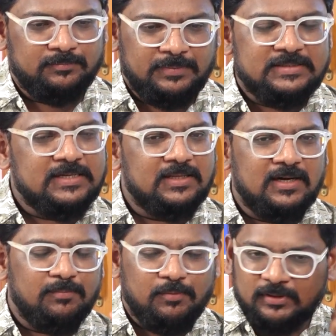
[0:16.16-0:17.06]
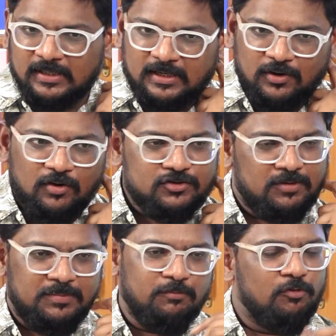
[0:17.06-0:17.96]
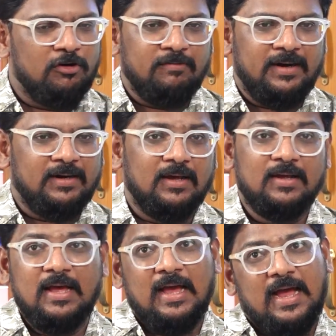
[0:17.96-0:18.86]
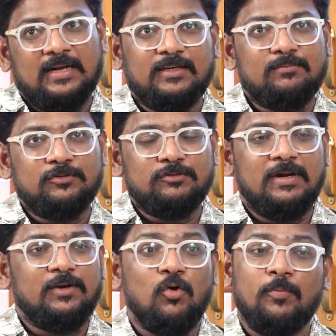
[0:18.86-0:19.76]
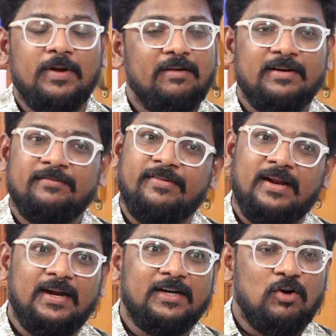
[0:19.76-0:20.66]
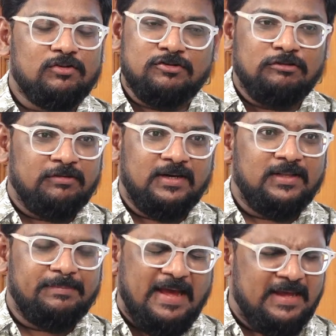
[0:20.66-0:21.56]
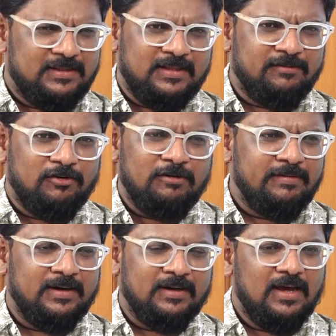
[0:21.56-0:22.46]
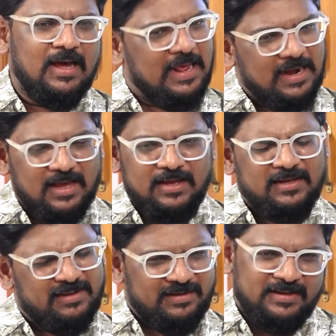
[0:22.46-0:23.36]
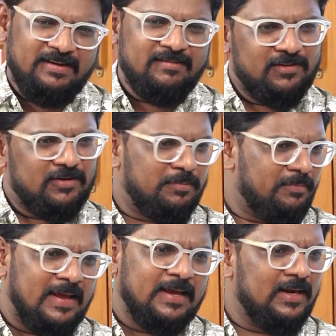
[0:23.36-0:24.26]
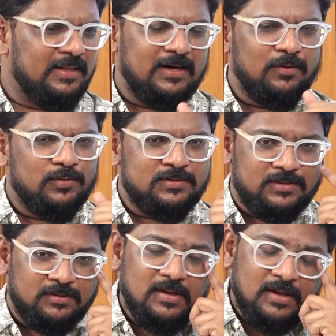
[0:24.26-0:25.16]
ప్రజాదరణ పొందిన టాక్ షో అంట వరల్డ్ వైడ్గా అంతకుముందు మనకు ఓప్రా విన్ఫ్రీ టాక్ షో ఉండేది పెద్దది వరల్డ్ వైడ్గా అలా ఈవిడిది కూడా ఇప్పుడు మైకేల్ దాని హోస్ట్